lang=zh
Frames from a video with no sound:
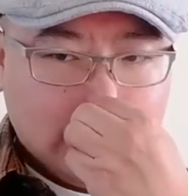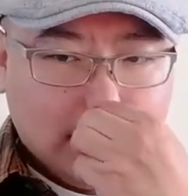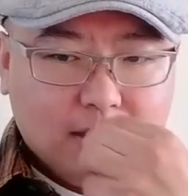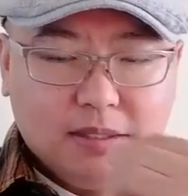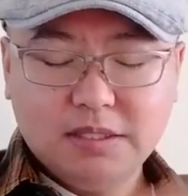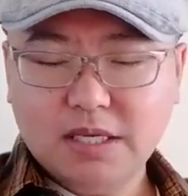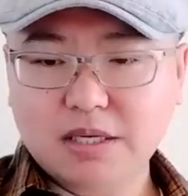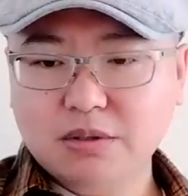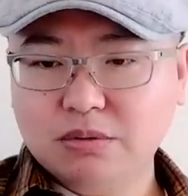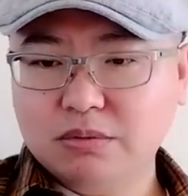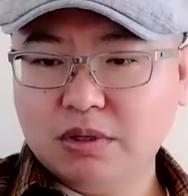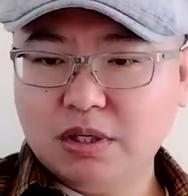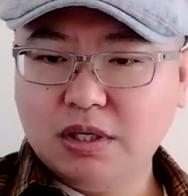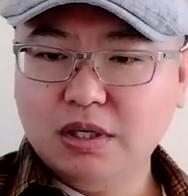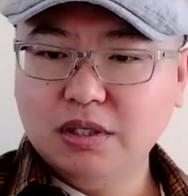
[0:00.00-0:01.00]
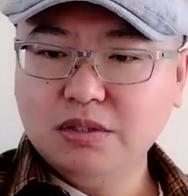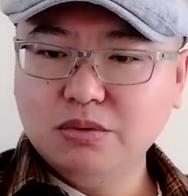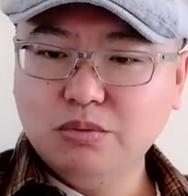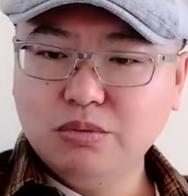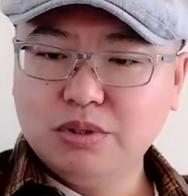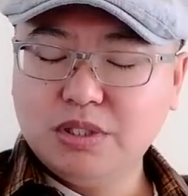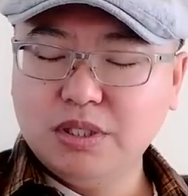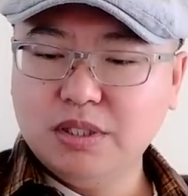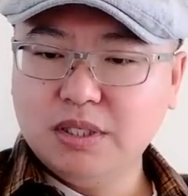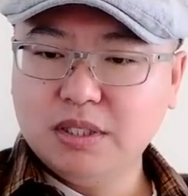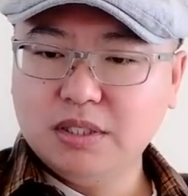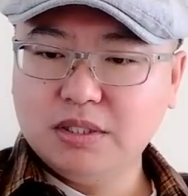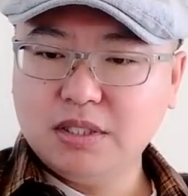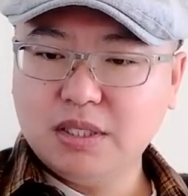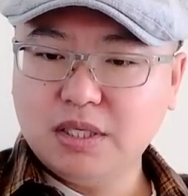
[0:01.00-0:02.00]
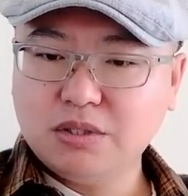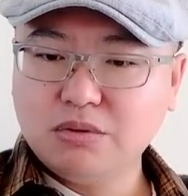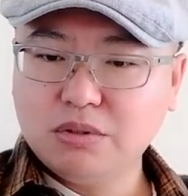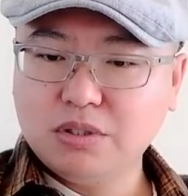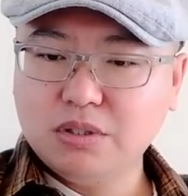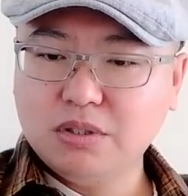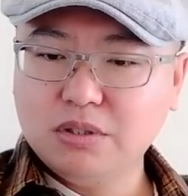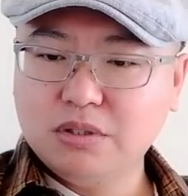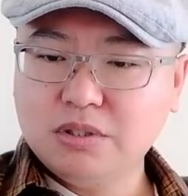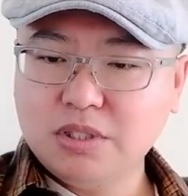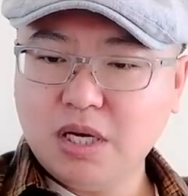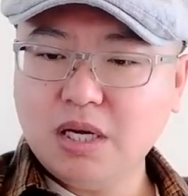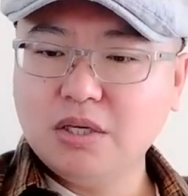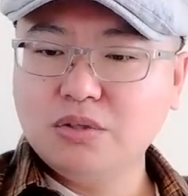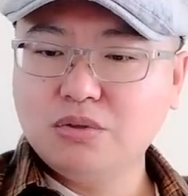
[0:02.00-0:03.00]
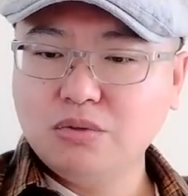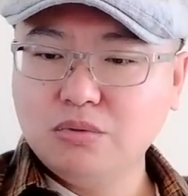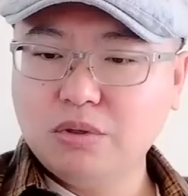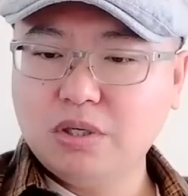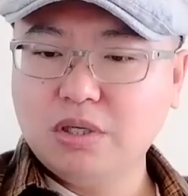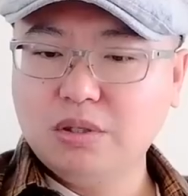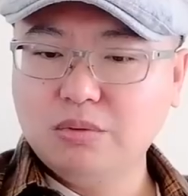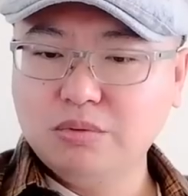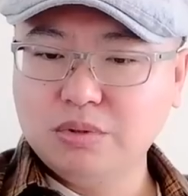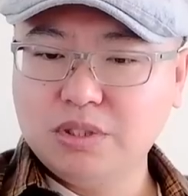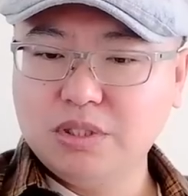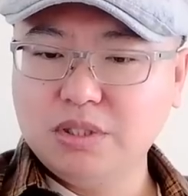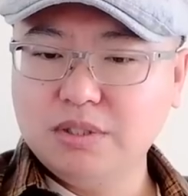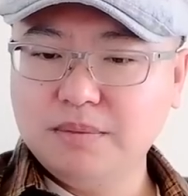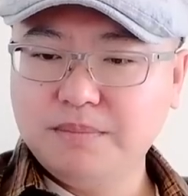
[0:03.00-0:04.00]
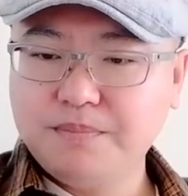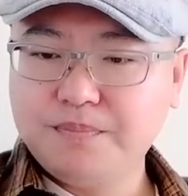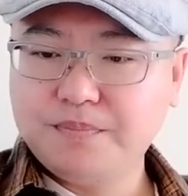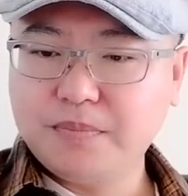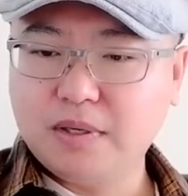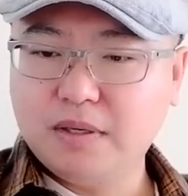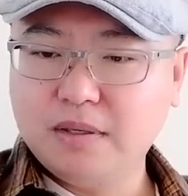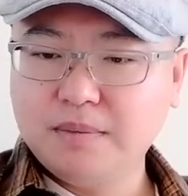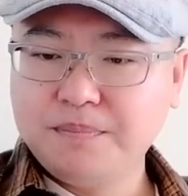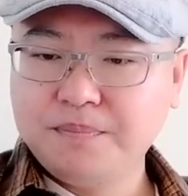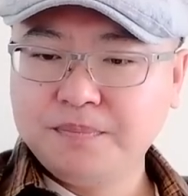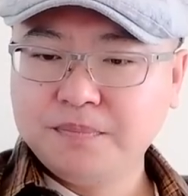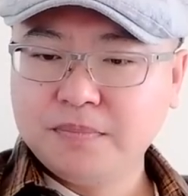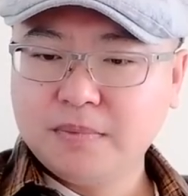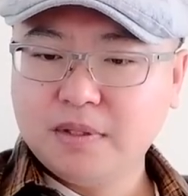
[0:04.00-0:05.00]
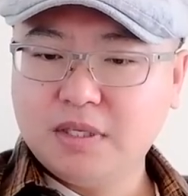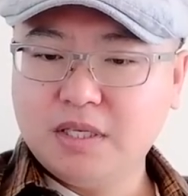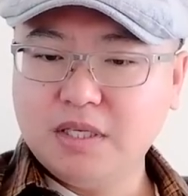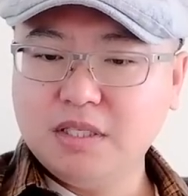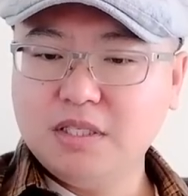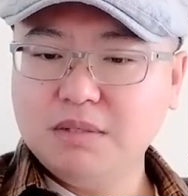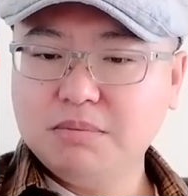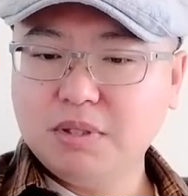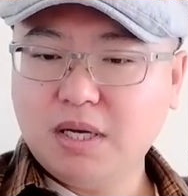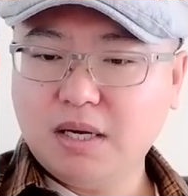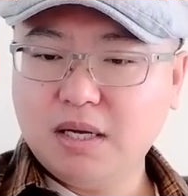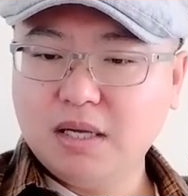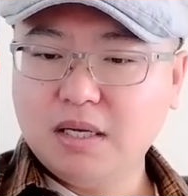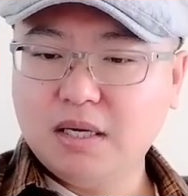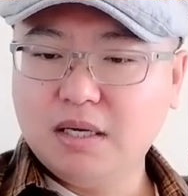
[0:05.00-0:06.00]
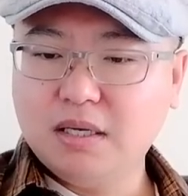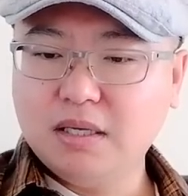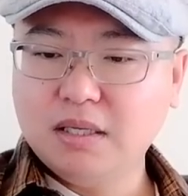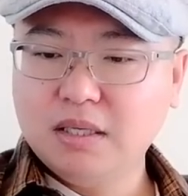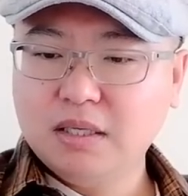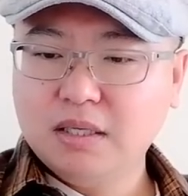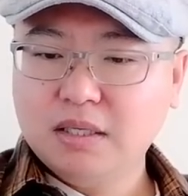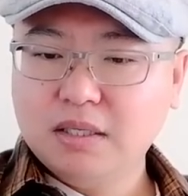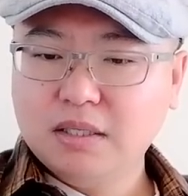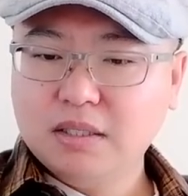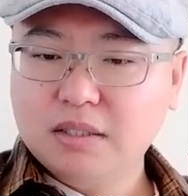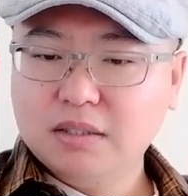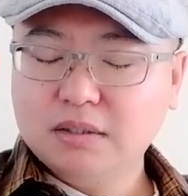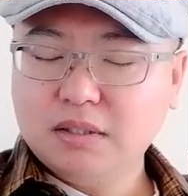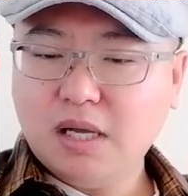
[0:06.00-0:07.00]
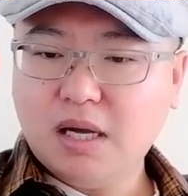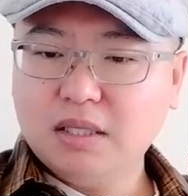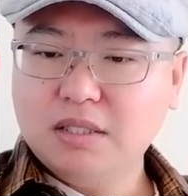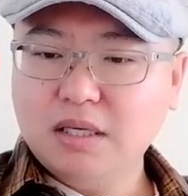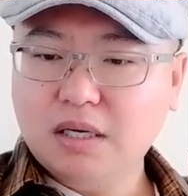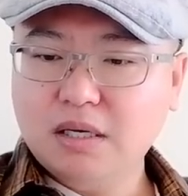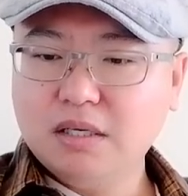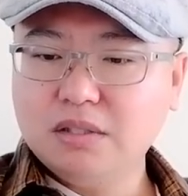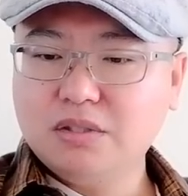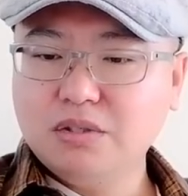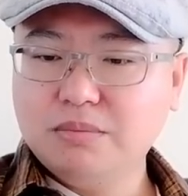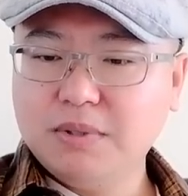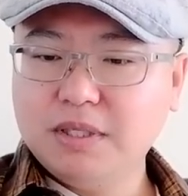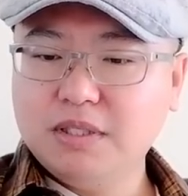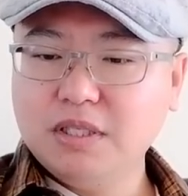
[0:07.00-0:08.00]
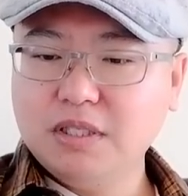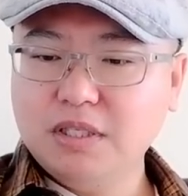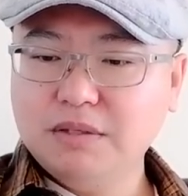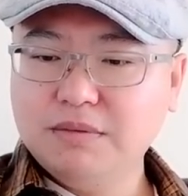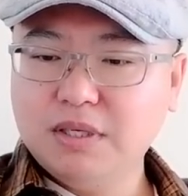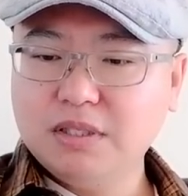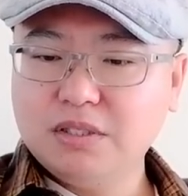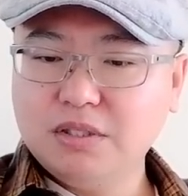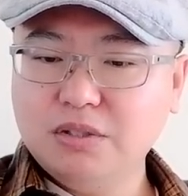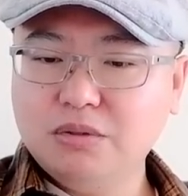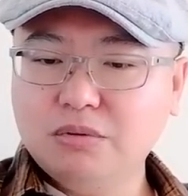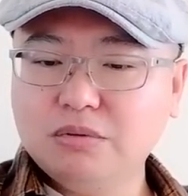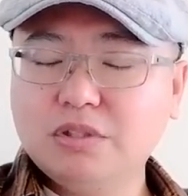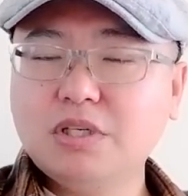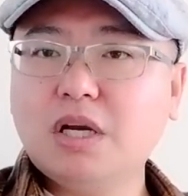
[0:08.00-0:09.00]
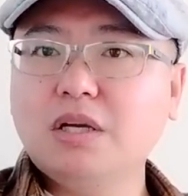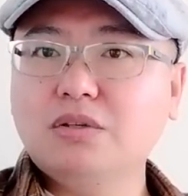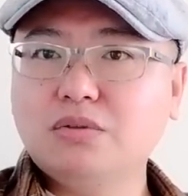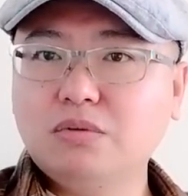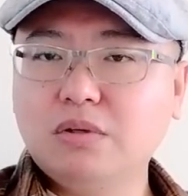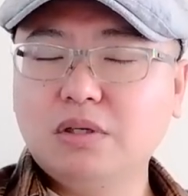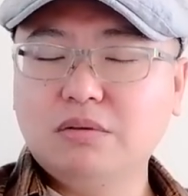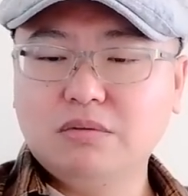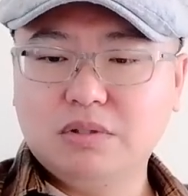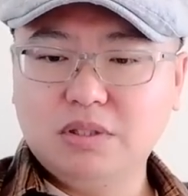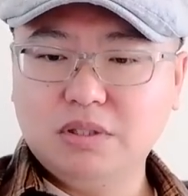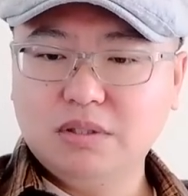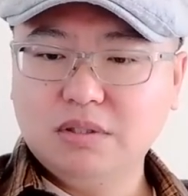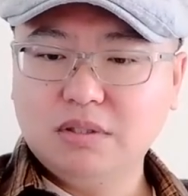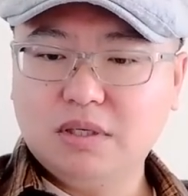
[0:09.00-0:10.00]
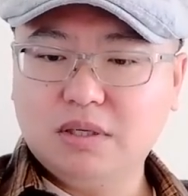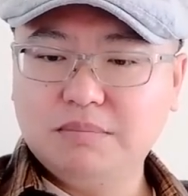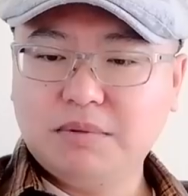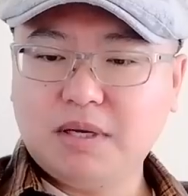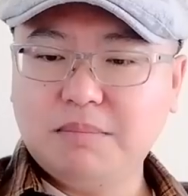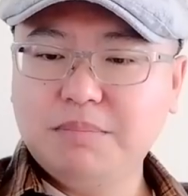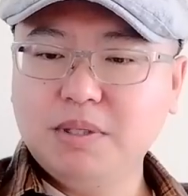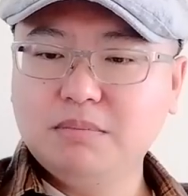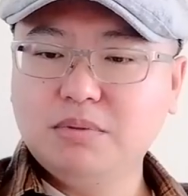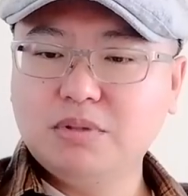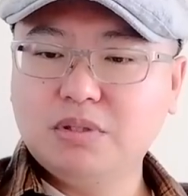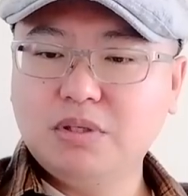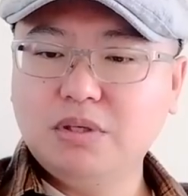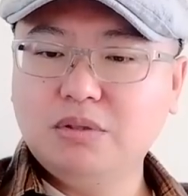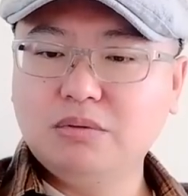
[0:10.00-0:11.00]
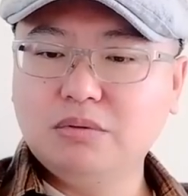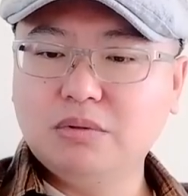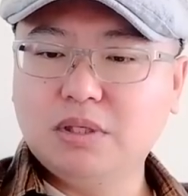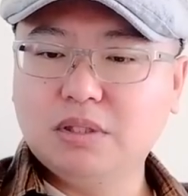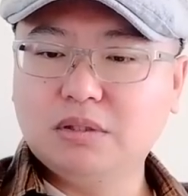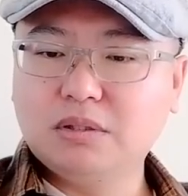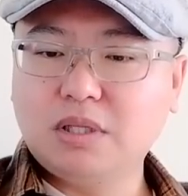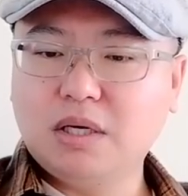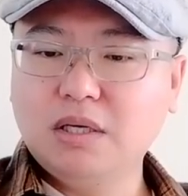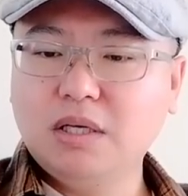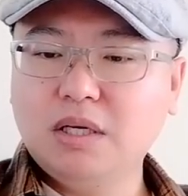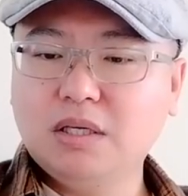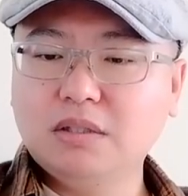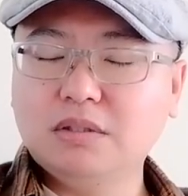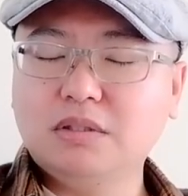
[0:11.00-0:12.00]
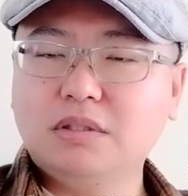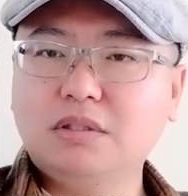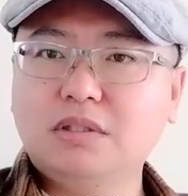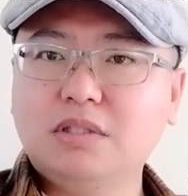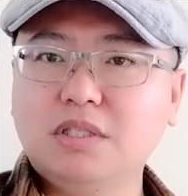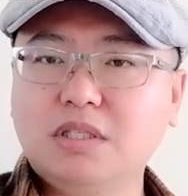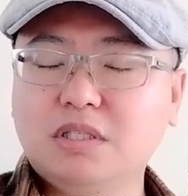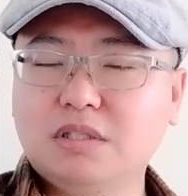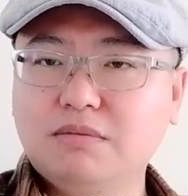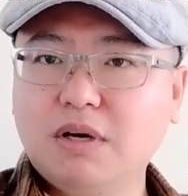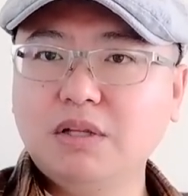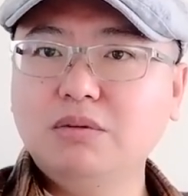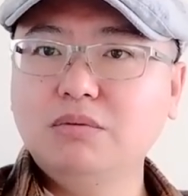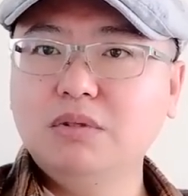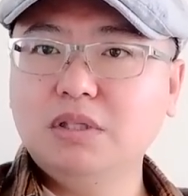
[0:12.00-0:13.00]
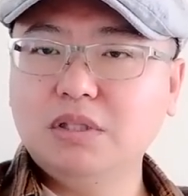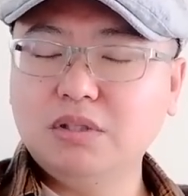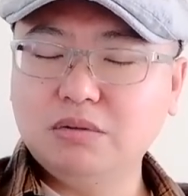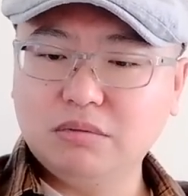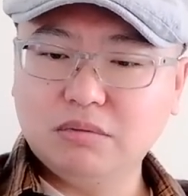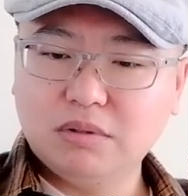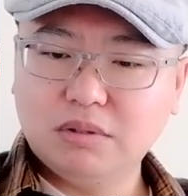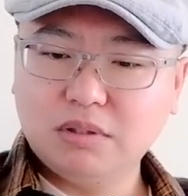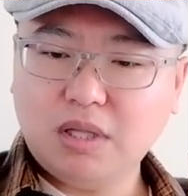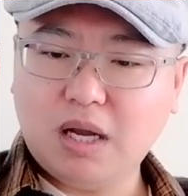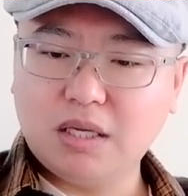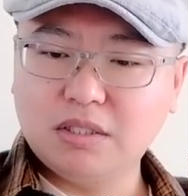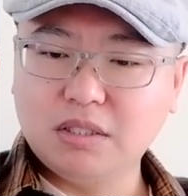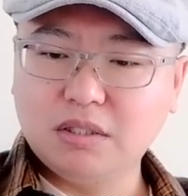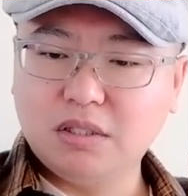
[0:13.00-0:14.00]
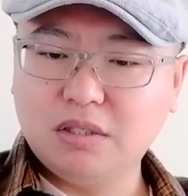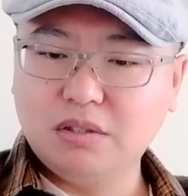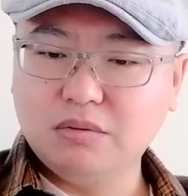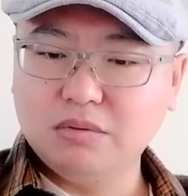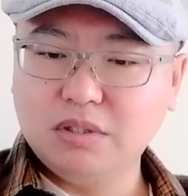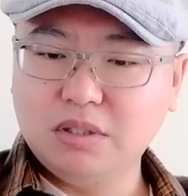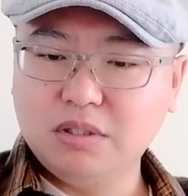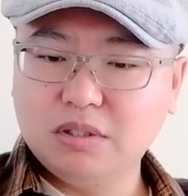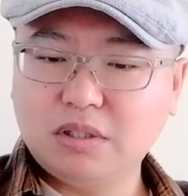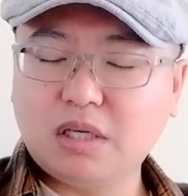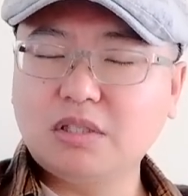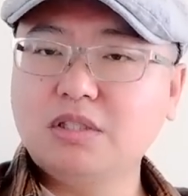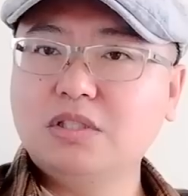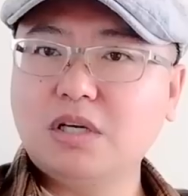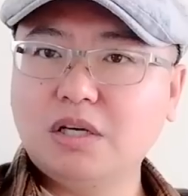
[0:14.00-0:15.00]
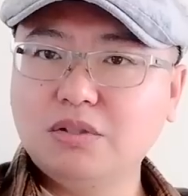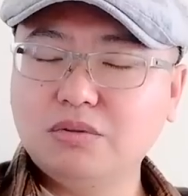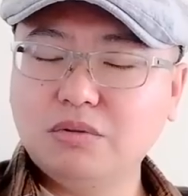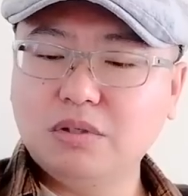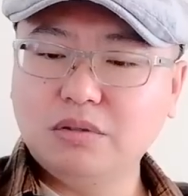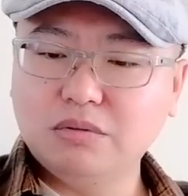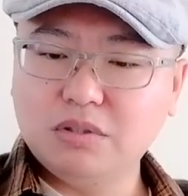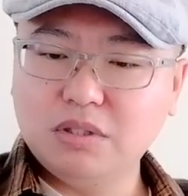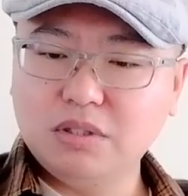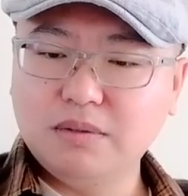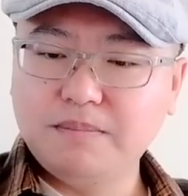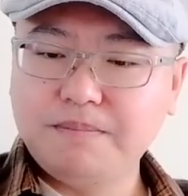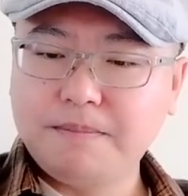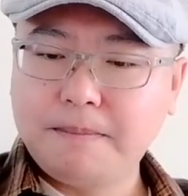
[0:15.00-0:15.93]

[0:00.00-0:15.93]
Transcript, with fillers: 那这种核子武器呢，现在说是战术核武器啊，体积不大啊，大第二就被定义为是一种战术核武器啊，它并不是那种啊当量几十万吨的那种大型的核武器，它是战术核武器。